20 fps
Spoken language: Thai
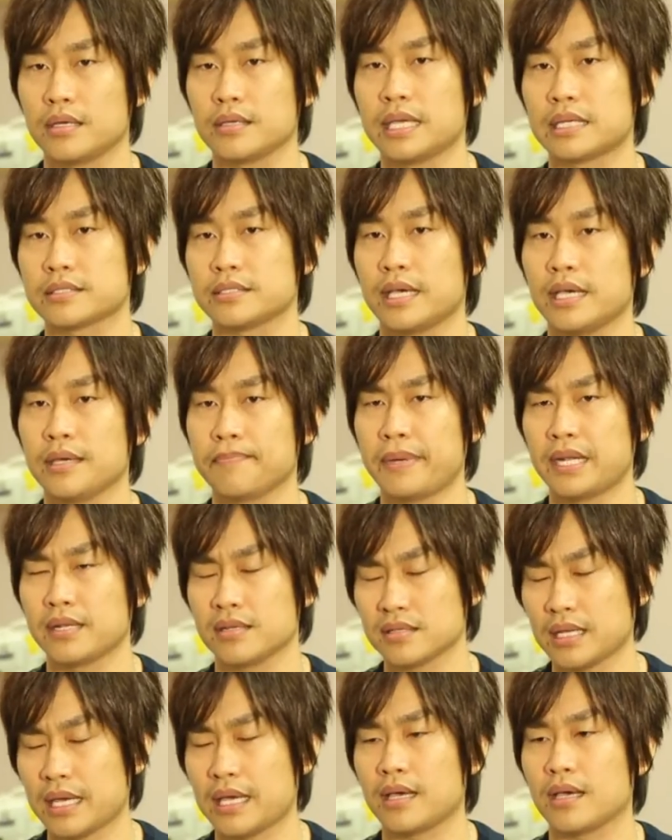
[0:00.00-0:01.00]
เงี้ยอยากจะให้เป็น
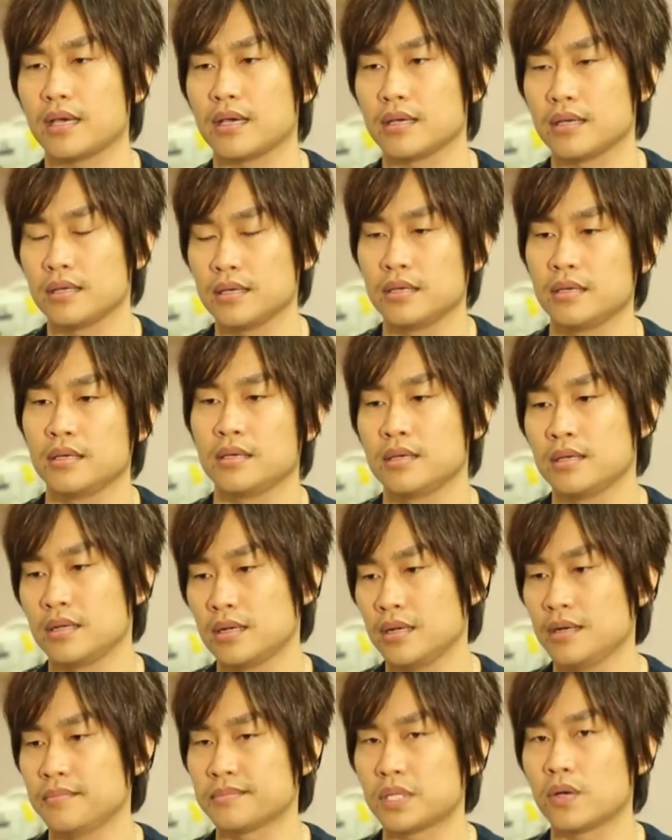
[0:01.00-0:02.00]
ตั้งแต่
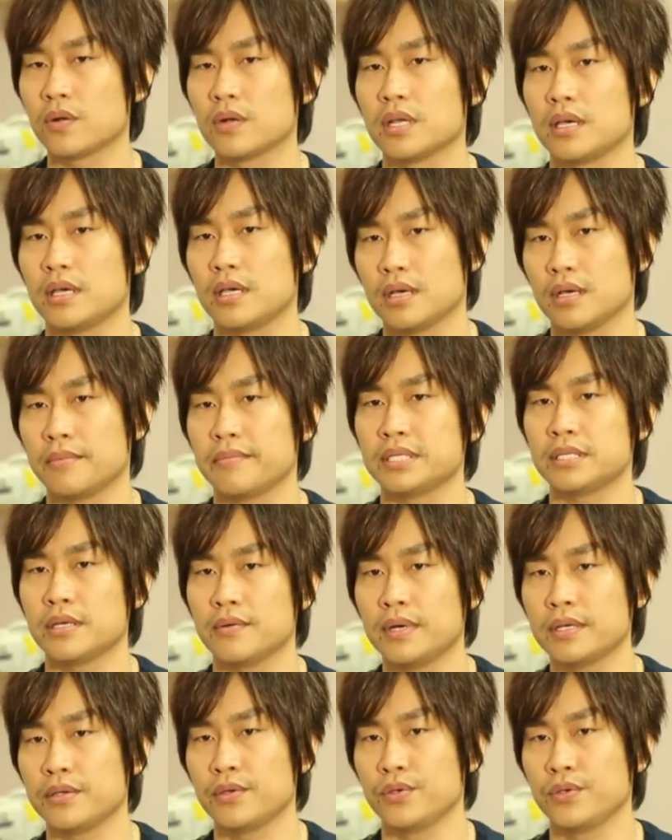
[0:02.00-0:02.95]
เริ่มต้นเลยครับไม่ใช่